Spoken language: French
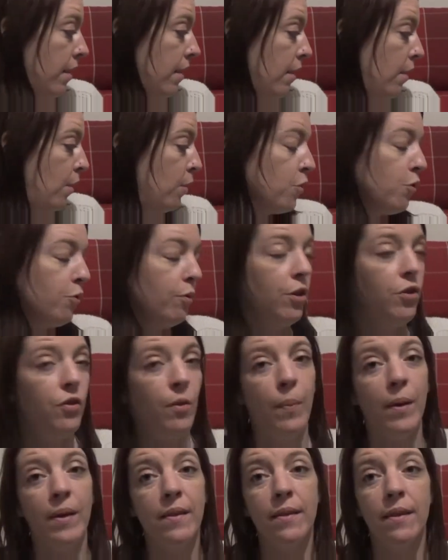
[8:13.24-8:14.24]
Ensuite, je vais
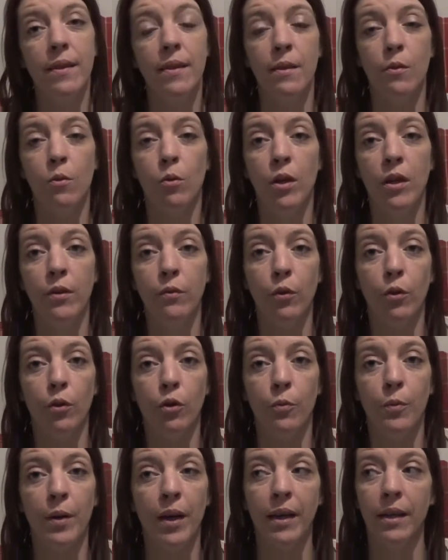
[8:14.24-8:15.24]
passer au livre
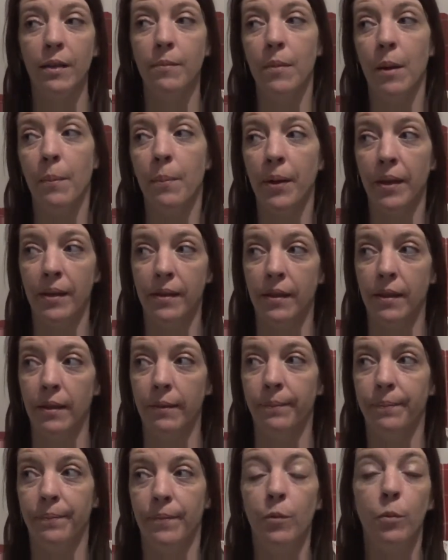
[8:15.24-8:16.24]
que Marilyn m'a prêté.
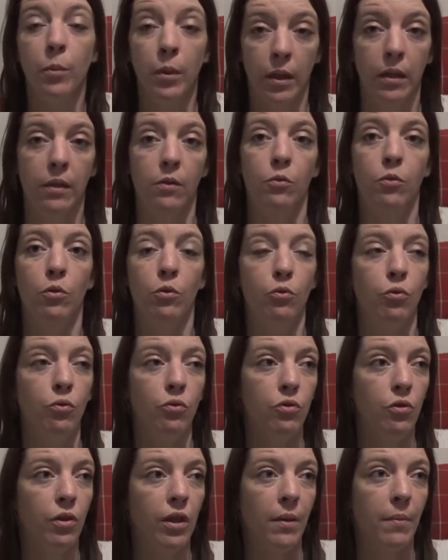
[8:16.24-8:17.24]
Oui, de tous
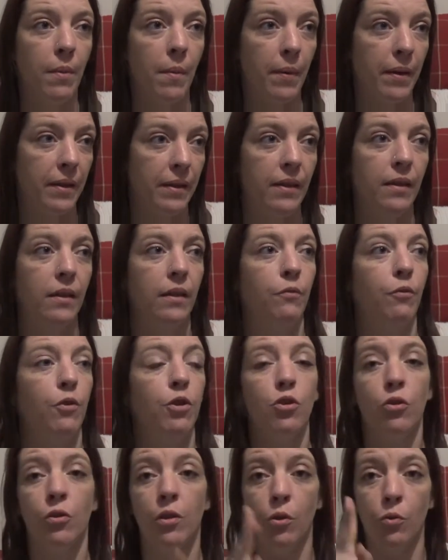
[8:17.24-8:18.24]
ceux qu'elle m'a prêté à la fois,
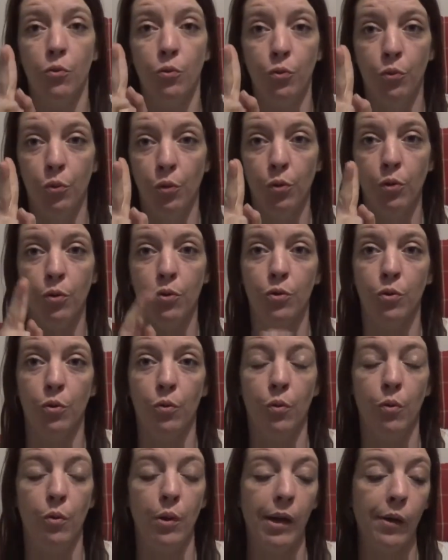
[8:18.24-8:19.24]
j'en ai lu deux que je
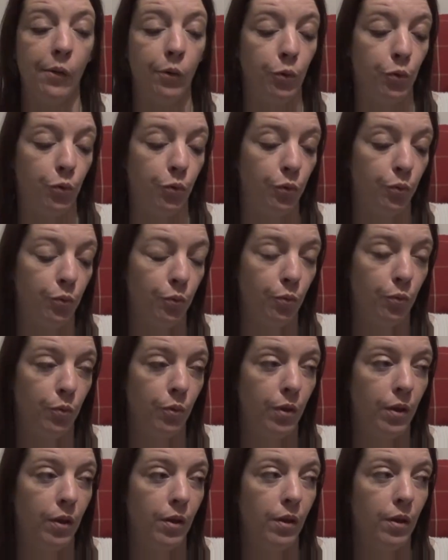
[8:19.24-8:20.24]
lui ai rendus.
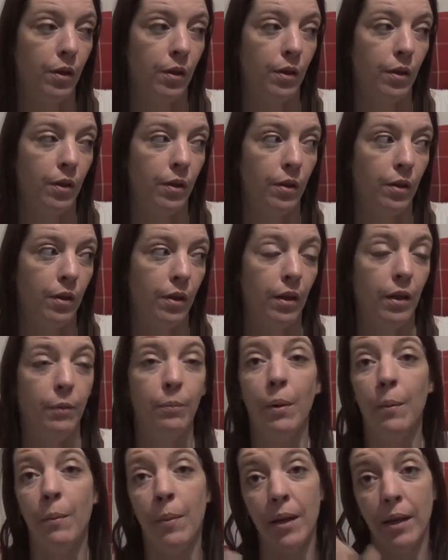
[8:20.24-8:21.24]
Et eh
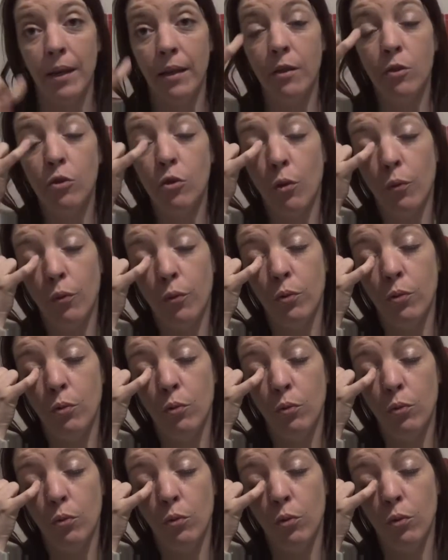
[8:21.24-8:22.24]
ben Marilyn s'en fout
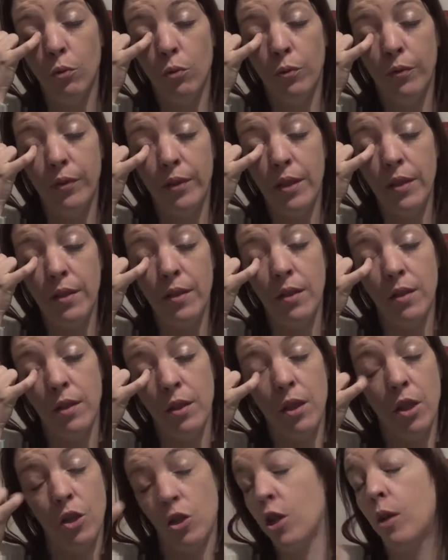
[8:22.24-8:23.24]
de vider ses
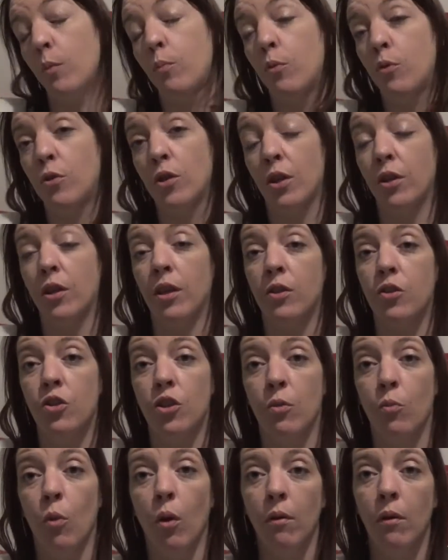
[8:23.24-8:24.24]
étagères pour que ça intéresse
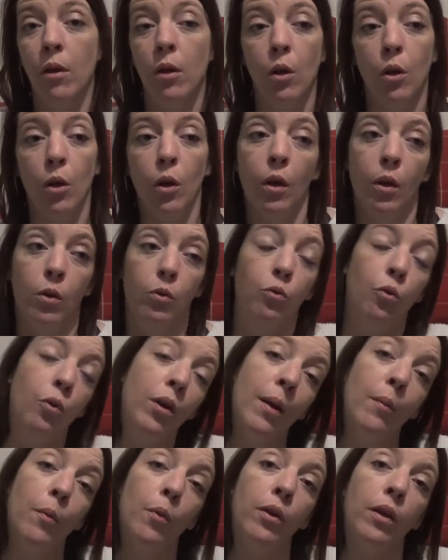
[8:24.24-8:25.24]
chez moi. Donc
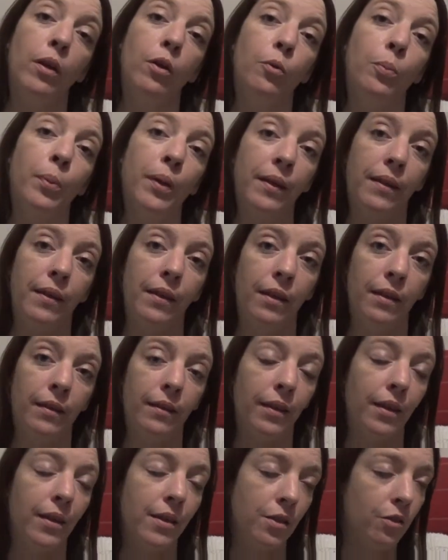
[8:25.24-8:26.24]
elle m'en a reprêté
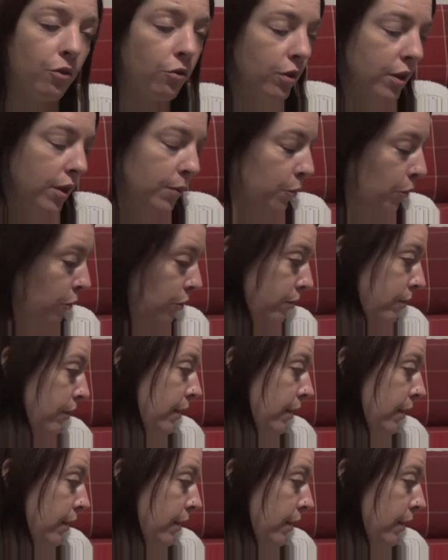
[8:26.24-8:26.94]
très gentiment.